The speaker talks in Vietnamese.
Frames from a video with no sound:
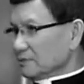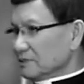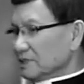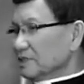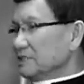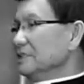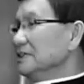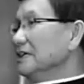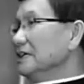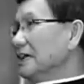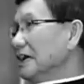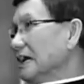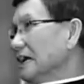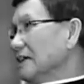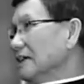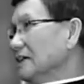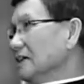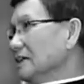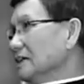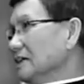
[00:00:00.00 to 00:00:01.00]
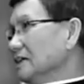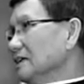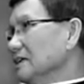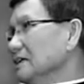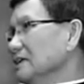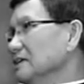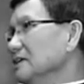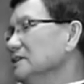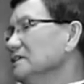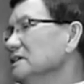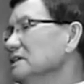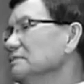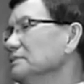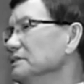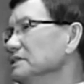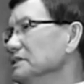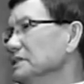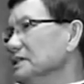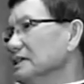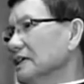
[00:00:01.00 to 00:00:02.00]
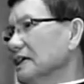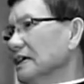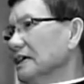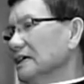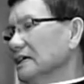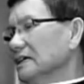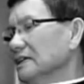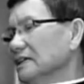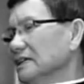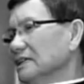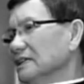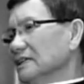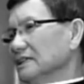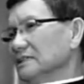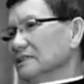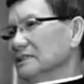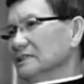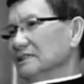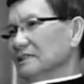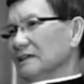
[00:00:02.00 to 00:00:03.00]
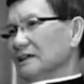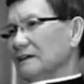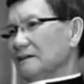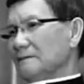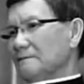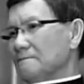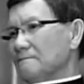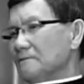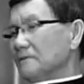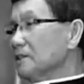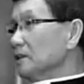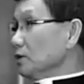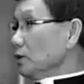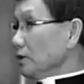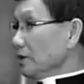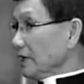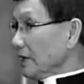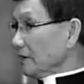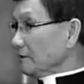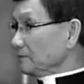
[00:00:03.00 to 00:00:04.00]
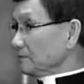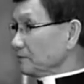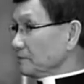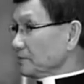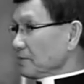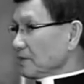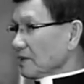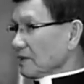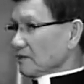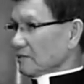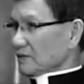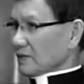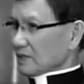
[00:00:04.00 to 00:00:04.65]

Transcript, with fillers: bị chia ra vâng. đất nước bị chia ra thành thử ra chia đôi ra vâng.